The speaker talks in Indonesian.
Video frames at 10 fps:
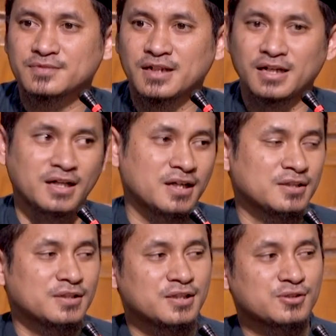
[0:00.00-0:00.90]
nah
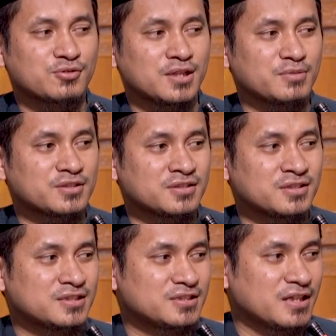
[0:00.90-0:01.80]
itu kan
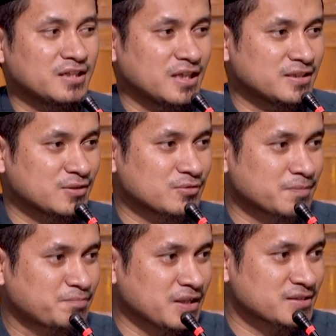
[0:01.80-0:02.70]
biasanya dandannya itu
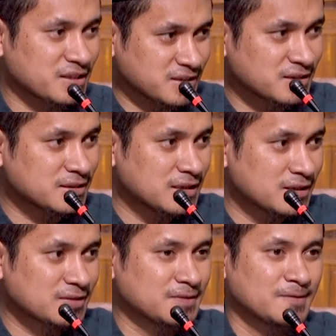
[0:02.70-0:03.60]
tebal sak senti ya
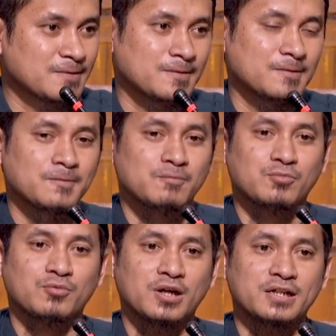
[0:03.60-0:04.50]
tak?
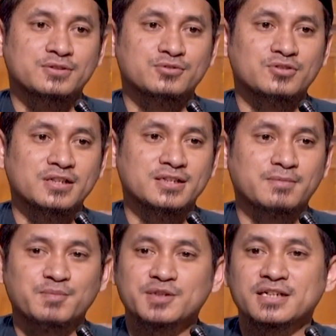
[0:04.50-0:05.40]
wah itu sering
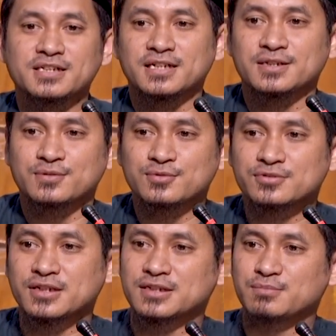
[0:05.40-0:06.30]
dapat pertanyaan itu
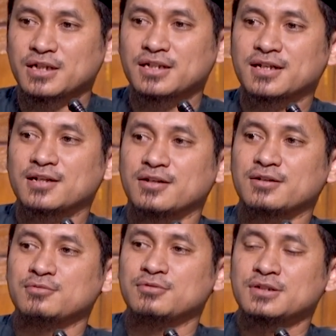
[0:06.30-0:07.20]
Ustadz gimana
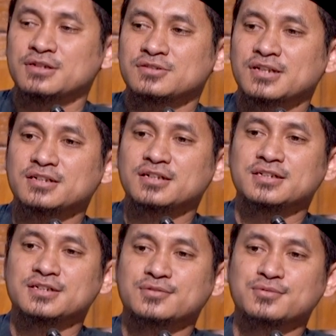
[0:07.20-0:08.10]
kalau saya
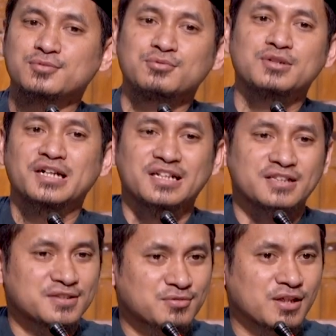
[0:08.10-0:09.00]
itu nunda
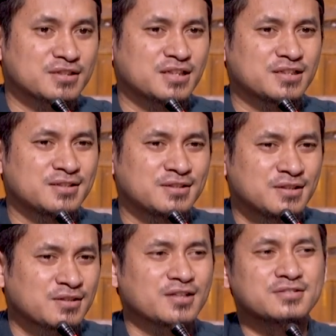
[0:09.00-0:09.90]
nanti sholatnya ini
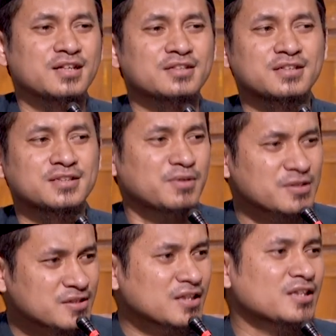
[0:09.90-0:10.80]
kasihan nanti
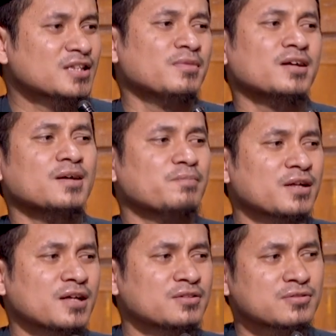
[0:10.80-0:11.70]
masa saya nanti
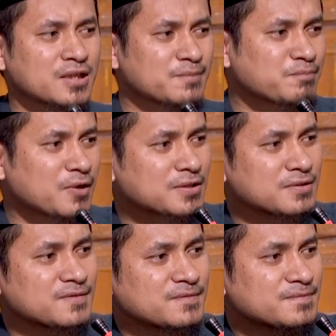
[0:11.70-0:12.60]
makeupan lagi repot
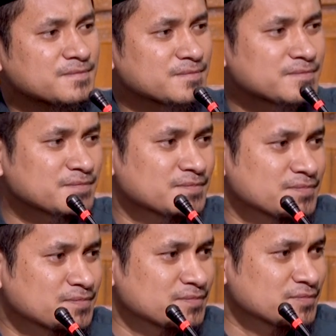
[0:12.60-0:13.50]

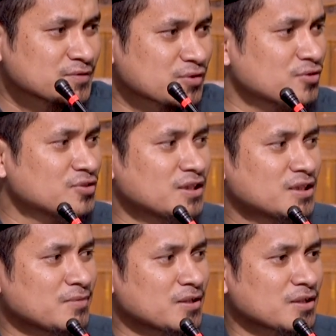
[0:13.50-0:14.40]
solusinya
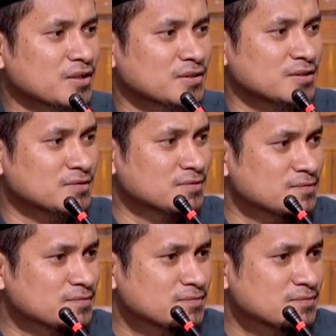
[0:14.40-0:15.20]
gimana kalau gitu